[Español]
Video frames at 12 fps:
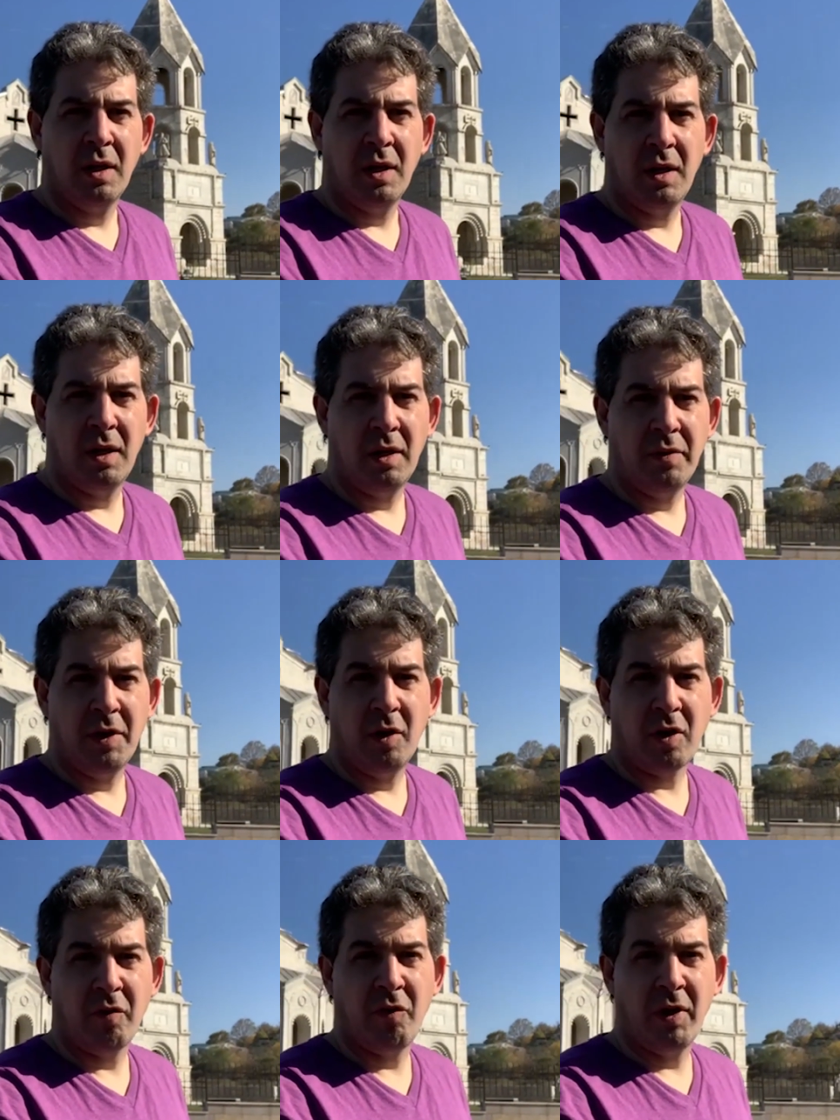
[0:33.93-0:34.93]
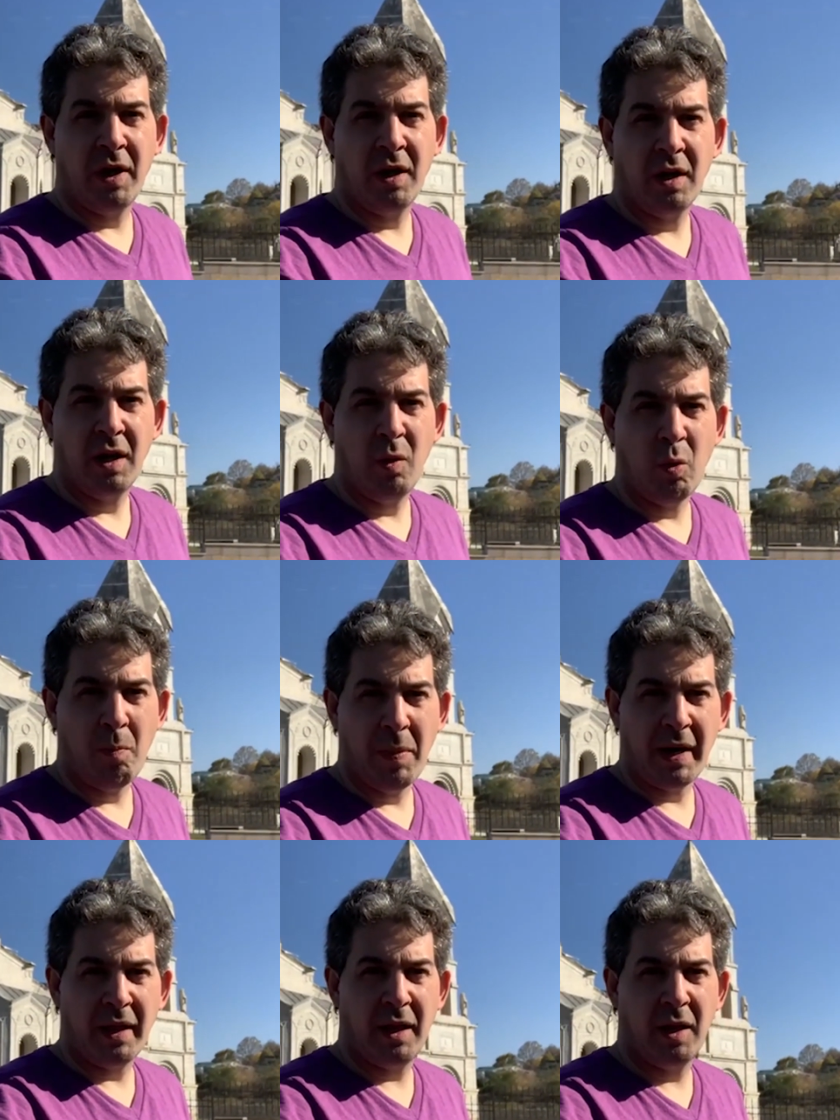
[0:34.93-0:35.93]
eh, de lo que fue el
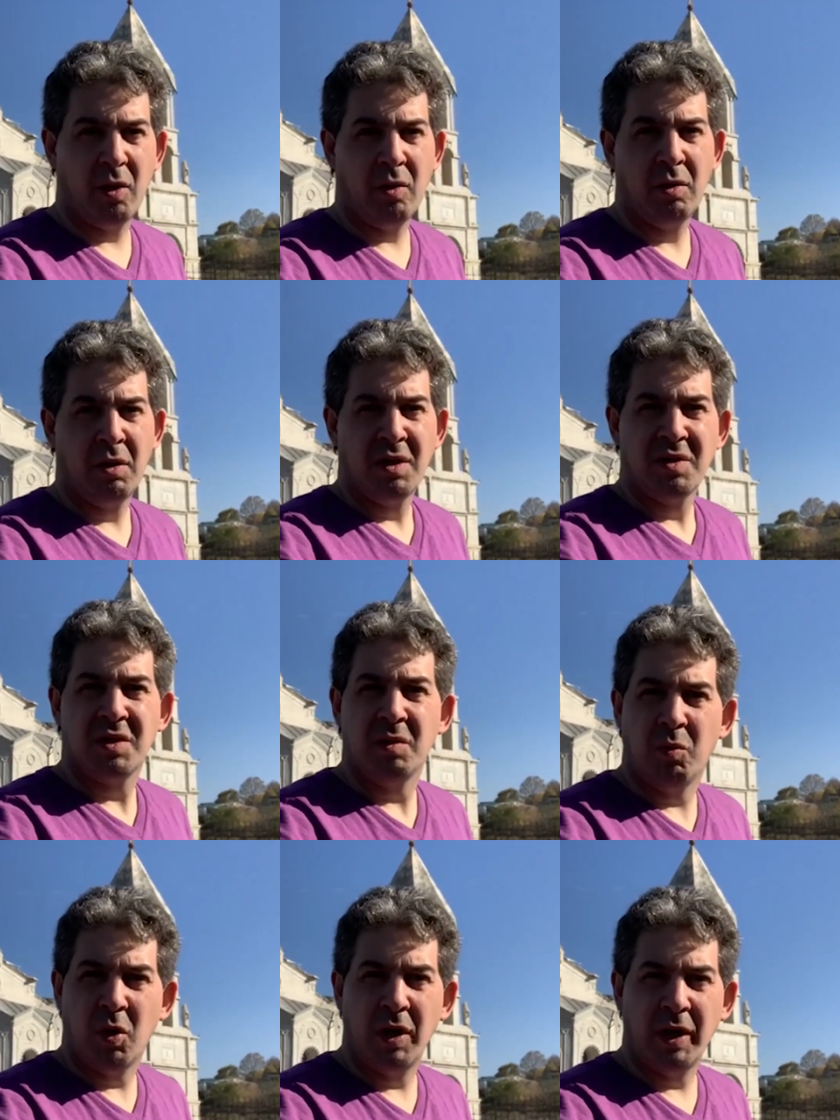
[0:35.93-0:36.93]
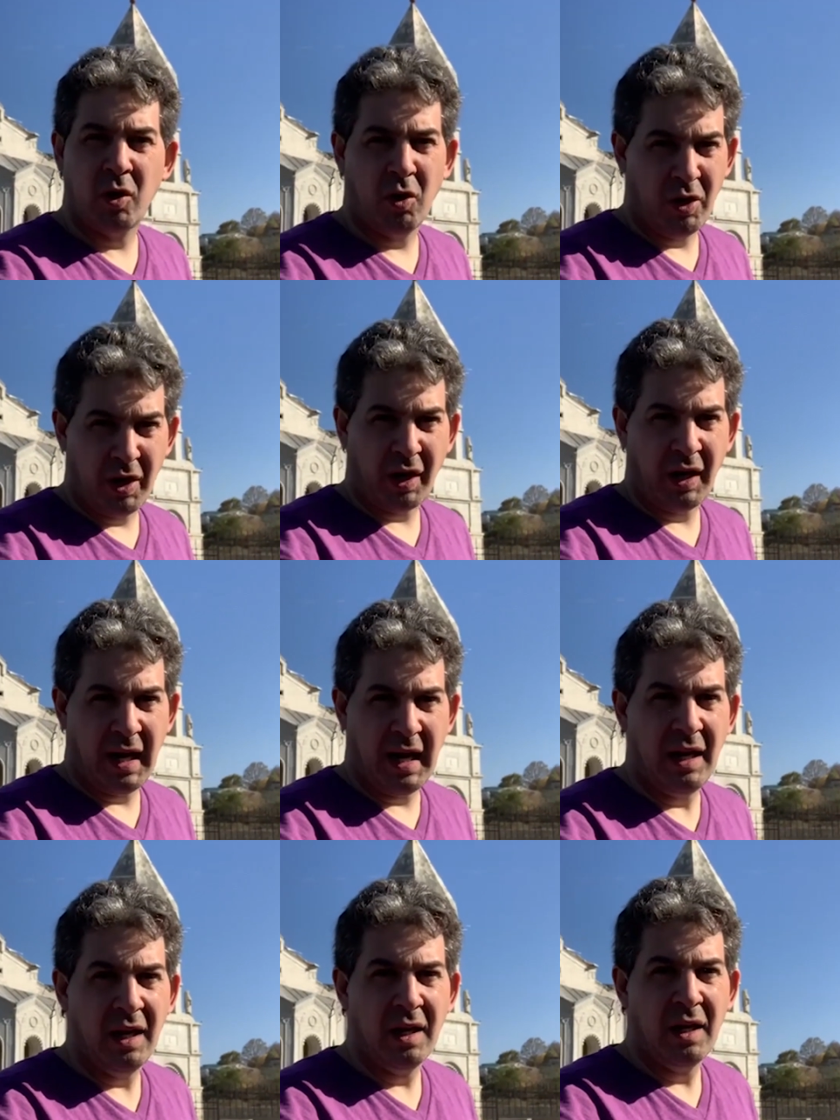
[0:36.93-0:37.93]
bombardeo simbólico y
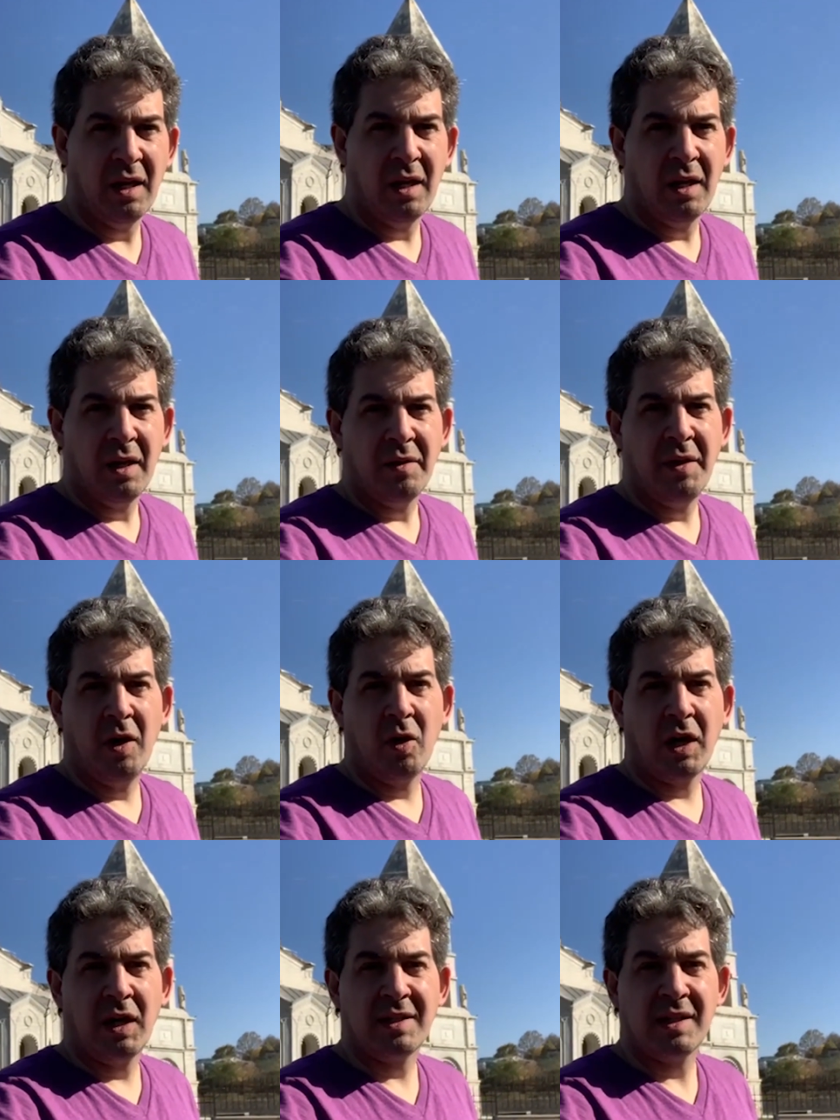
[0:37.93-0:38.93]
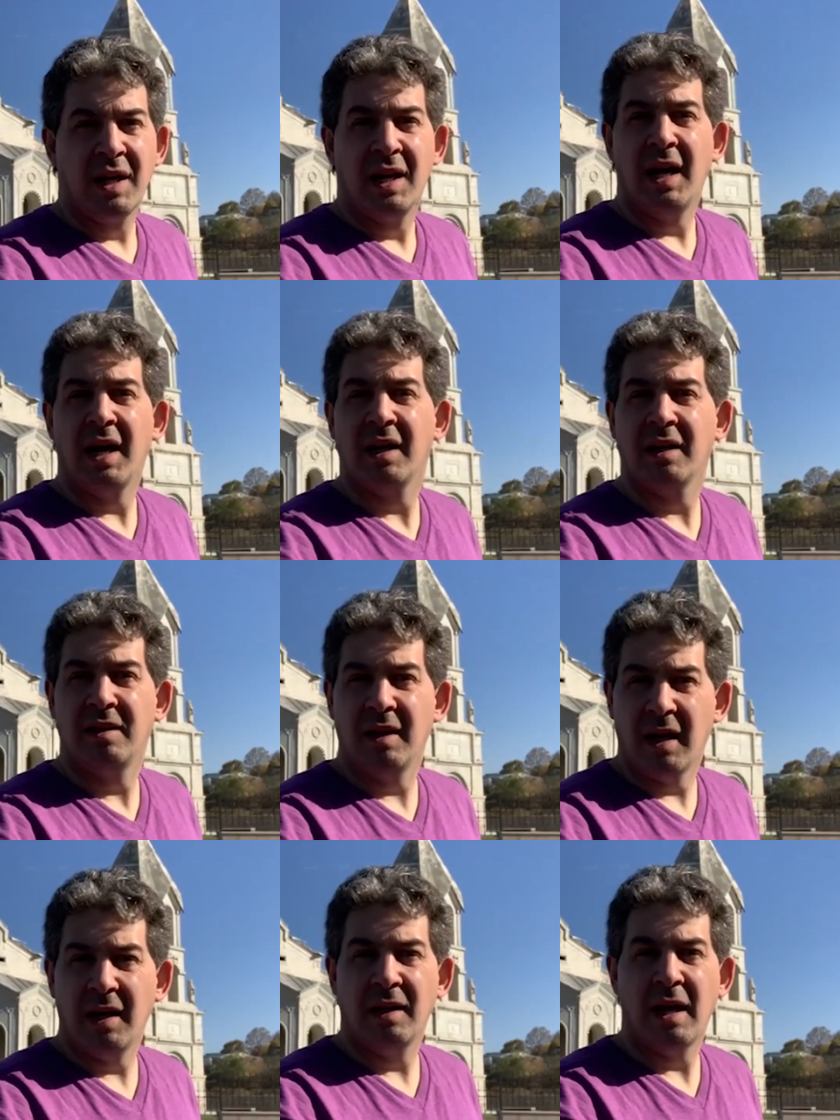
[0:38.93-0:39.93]
real de lo que es la
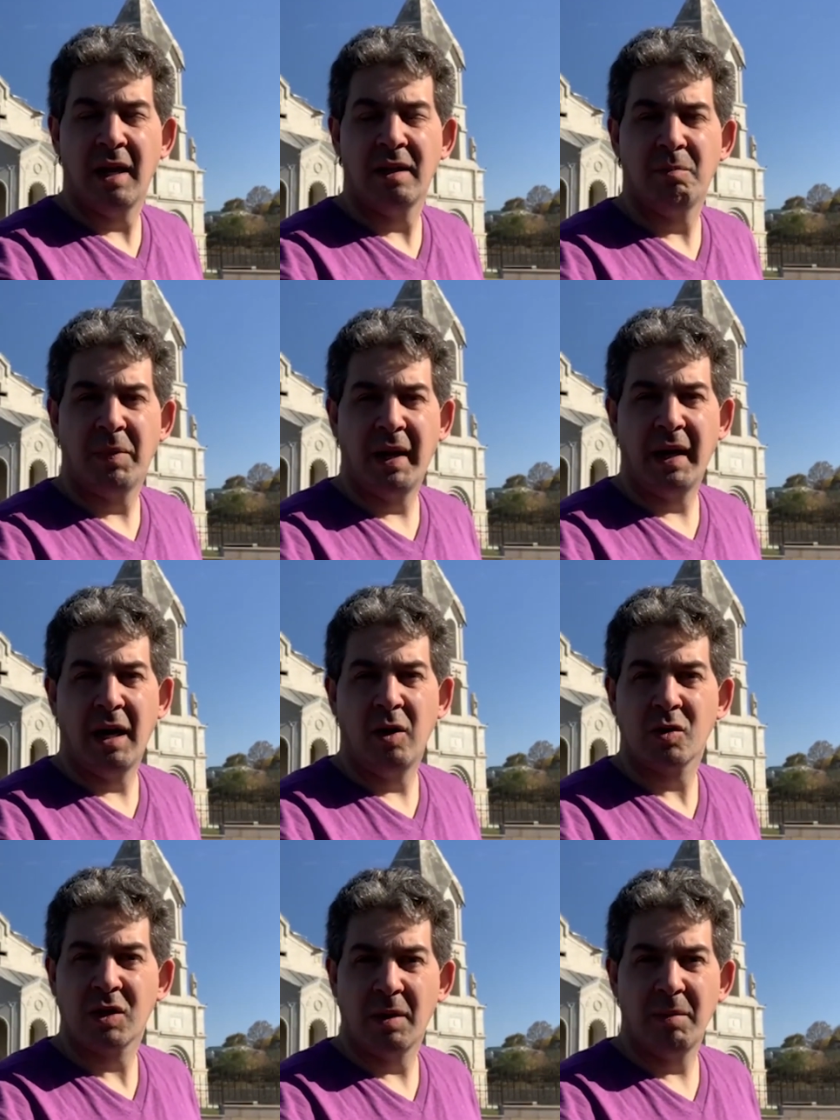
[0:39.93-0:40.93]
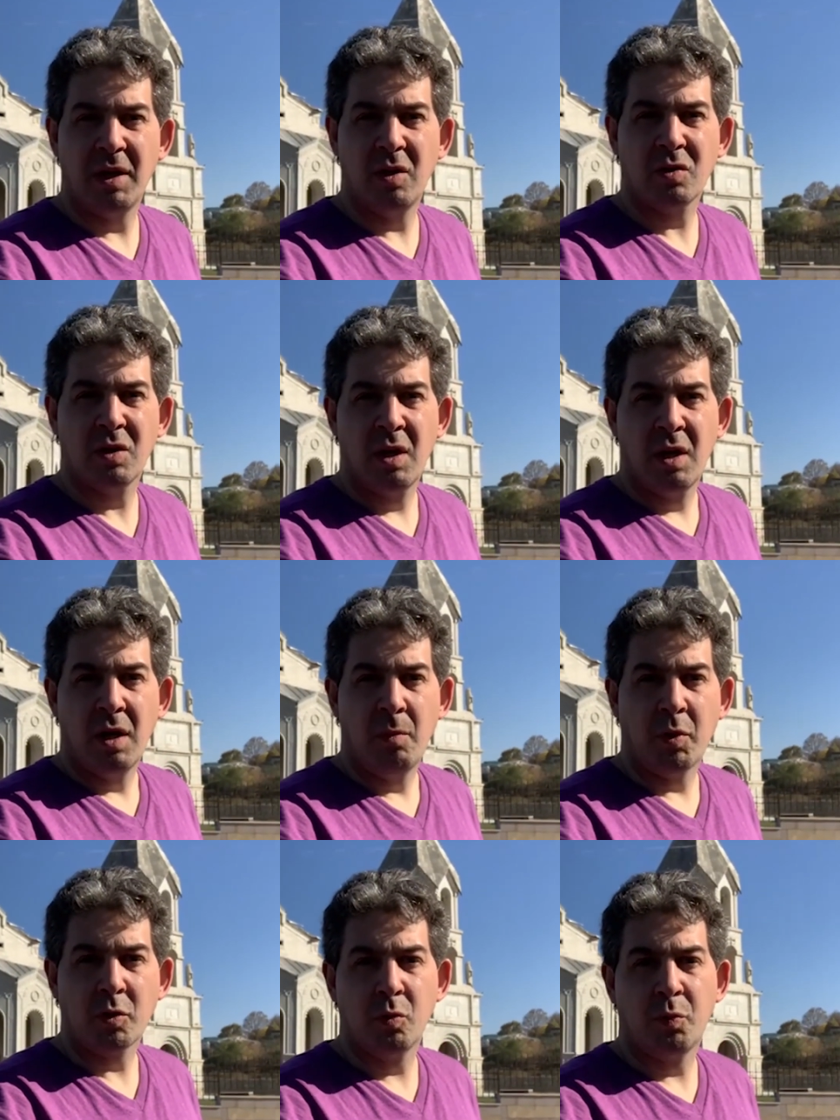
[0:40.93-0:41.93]
cristianidad para los armenios y
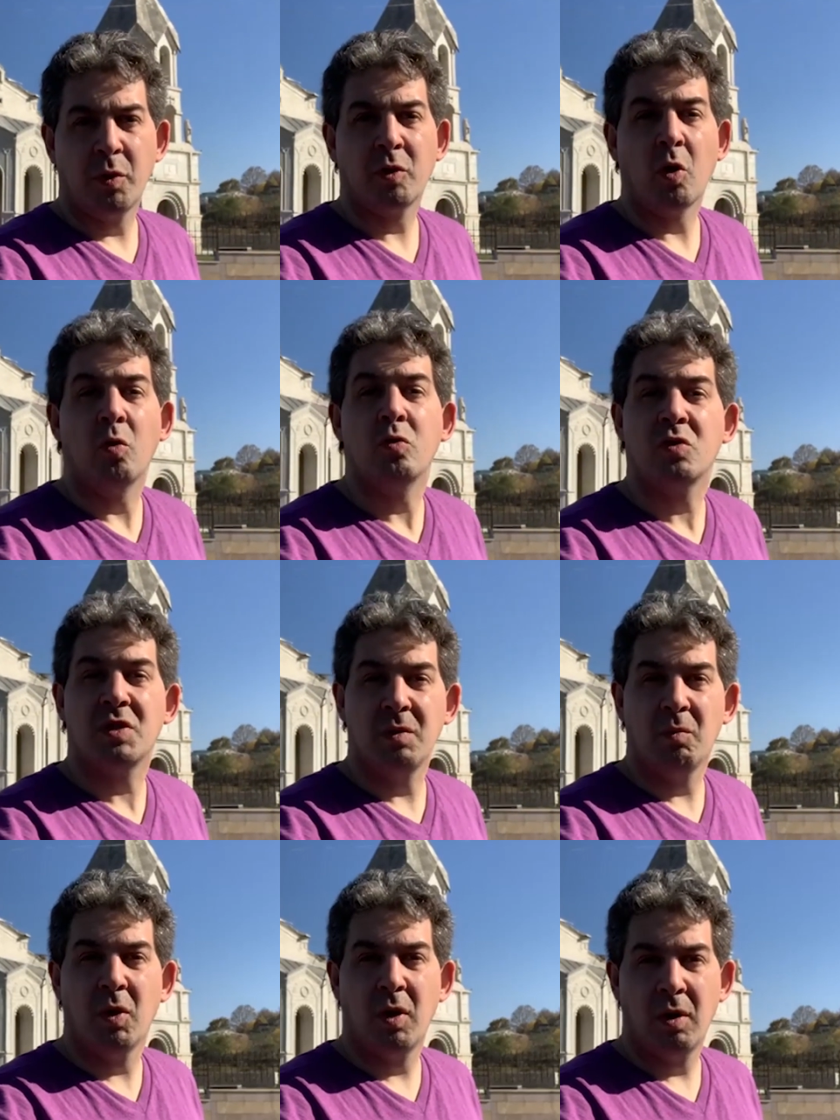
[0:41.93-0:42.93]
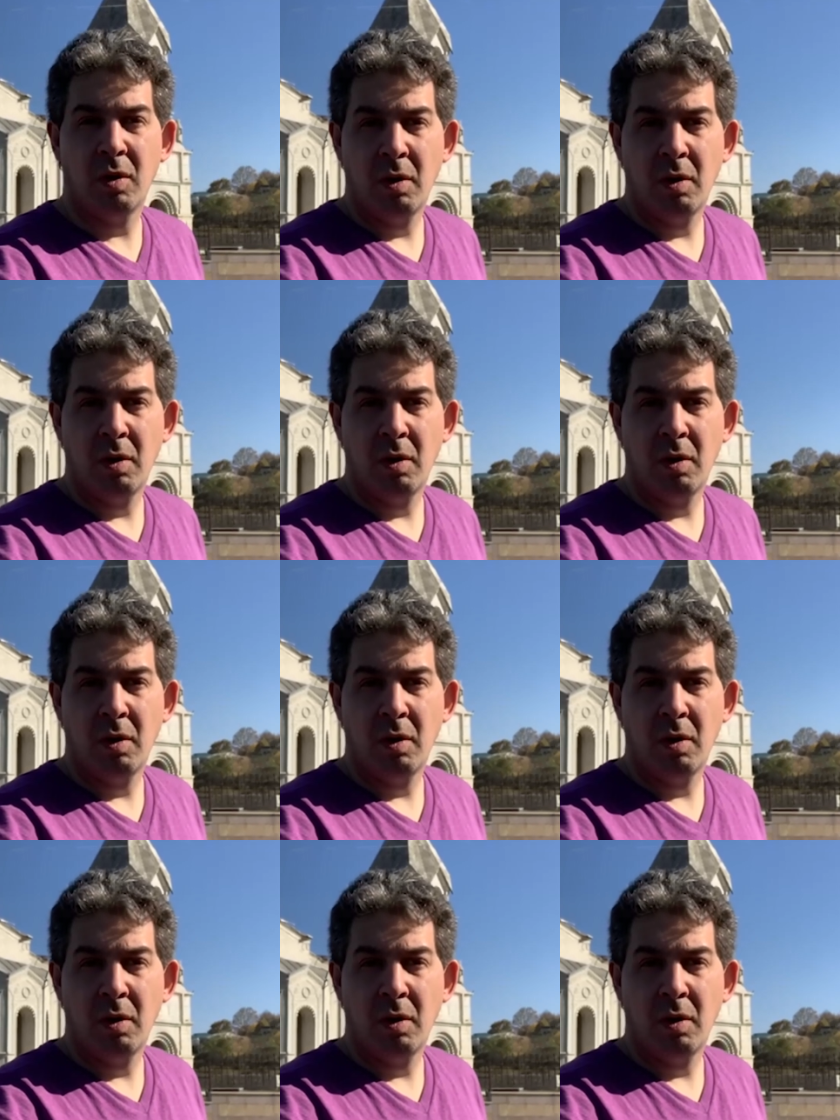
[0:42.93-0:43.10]
por supuesto un símbolo